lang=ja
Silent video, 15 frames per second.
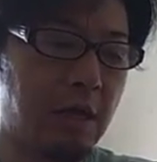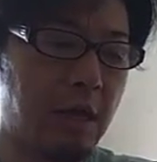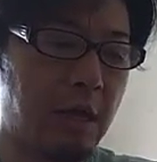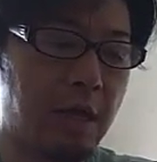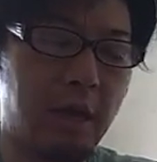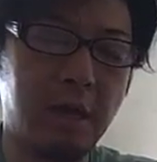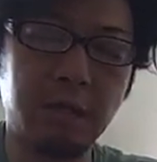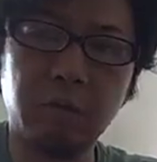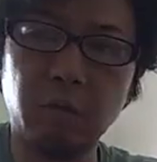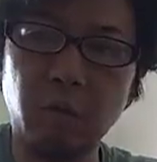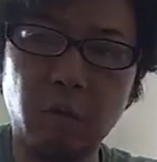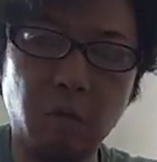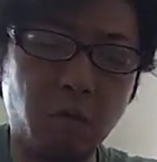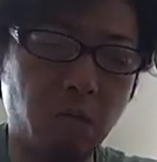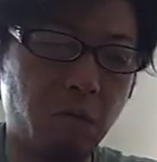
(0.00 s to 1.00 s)
えー
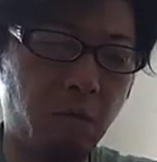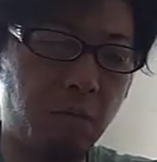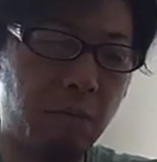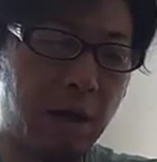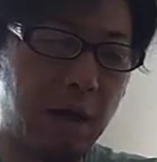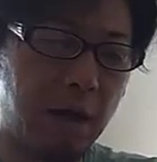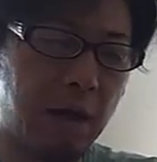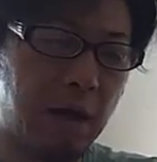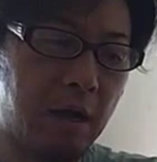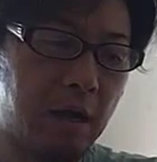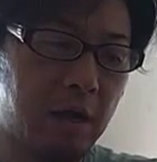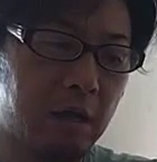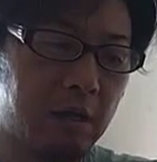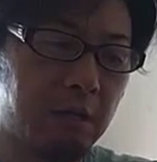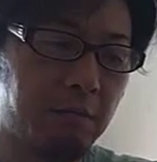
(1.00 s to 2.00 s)
とまあ、
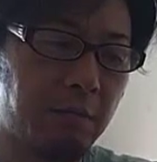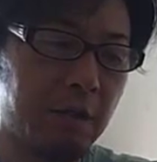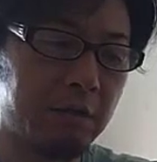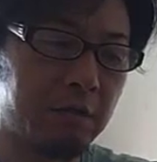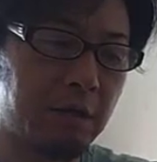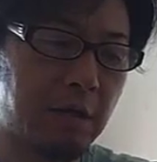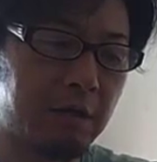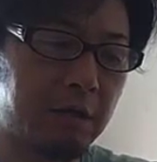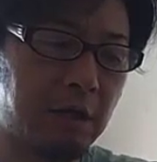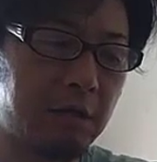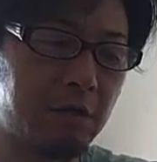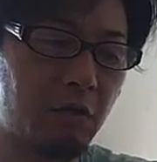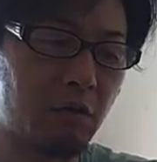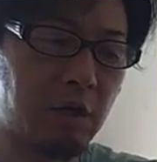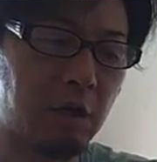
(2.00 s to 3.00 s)
まず楽
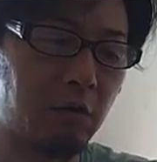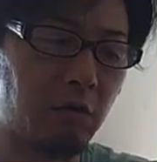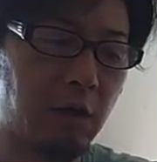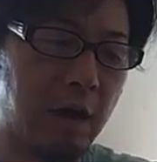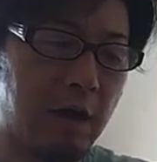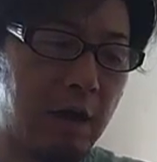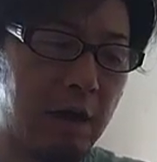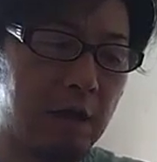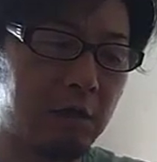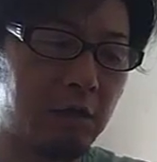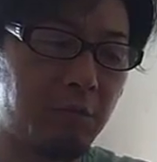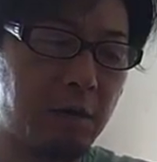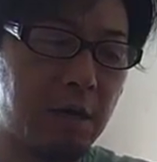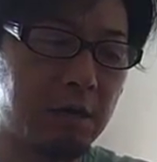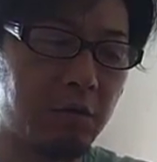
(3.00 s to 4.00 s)
天証券とか
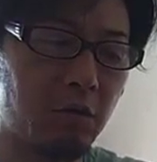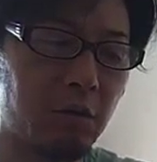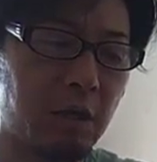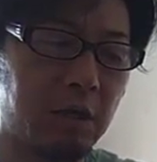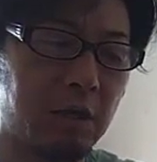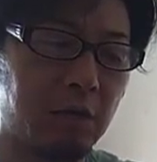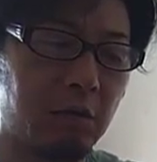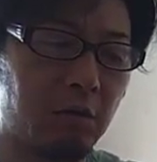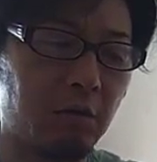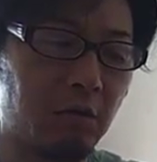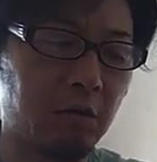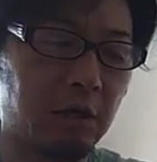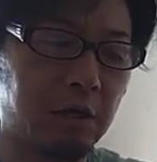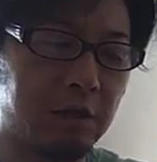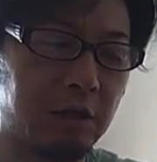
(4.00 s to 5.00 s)
SBI 証券の
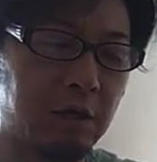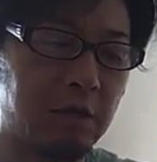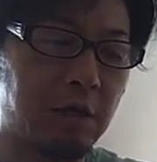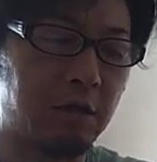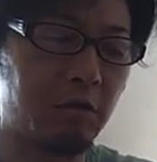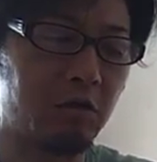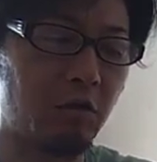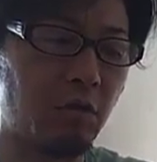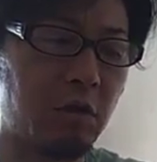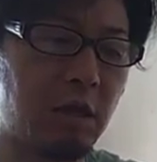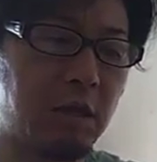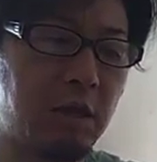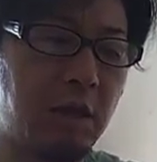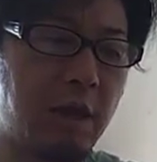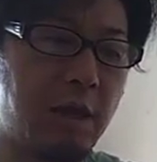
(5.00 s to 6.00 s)
ようなですねネット証
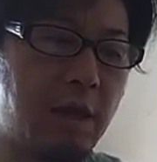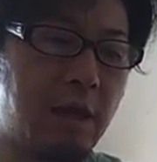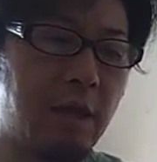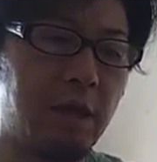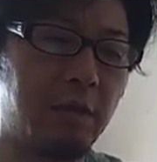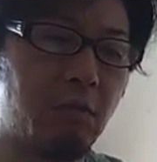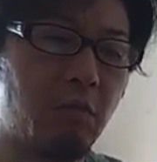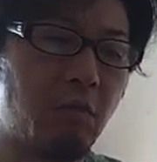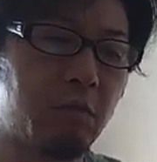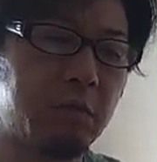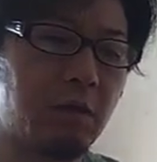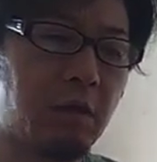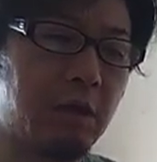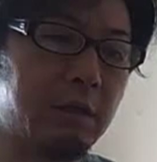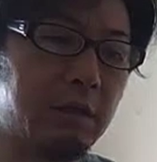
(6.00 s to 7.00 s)
券で、えーと、口
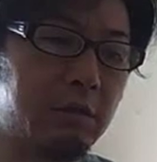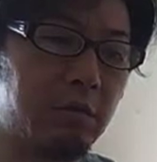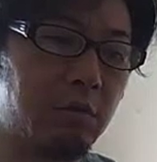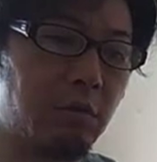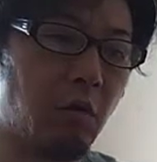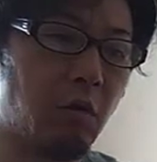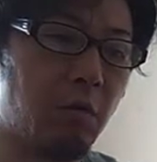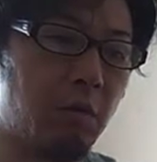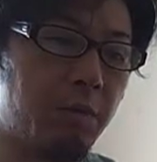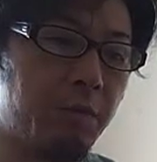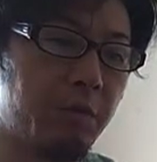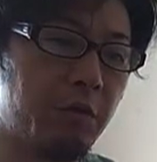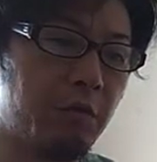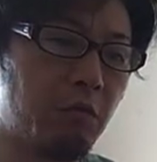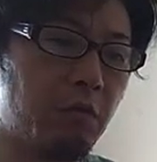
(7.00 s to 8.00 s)
座を開設すると
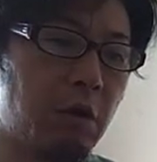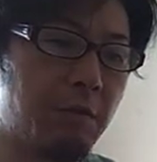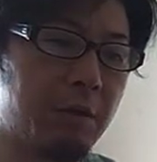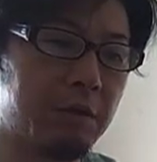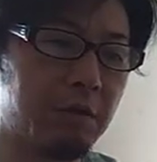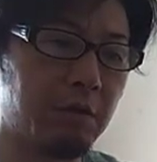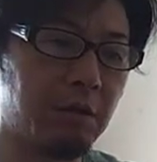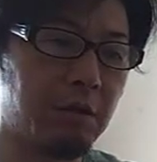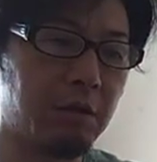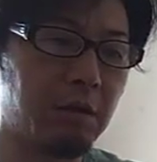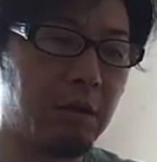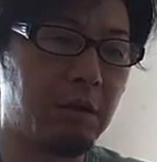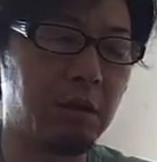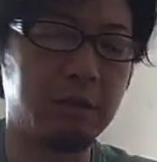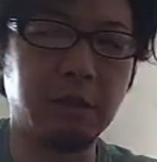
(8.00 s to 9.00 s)
いうところがまず
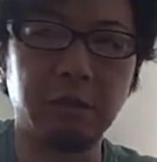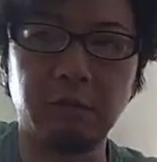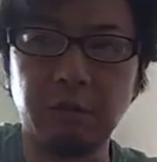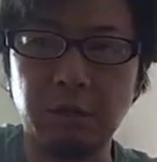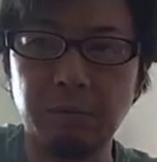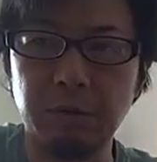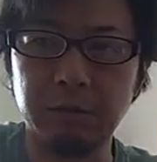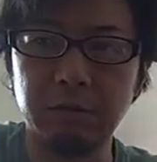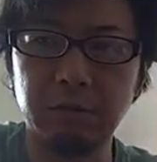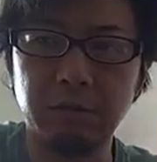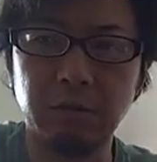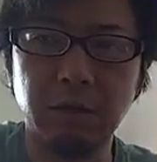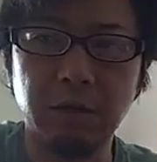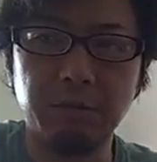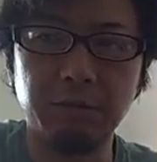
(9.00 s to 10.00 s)
スタートになりま
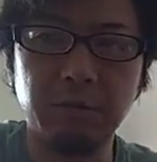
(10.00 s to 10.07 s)
す。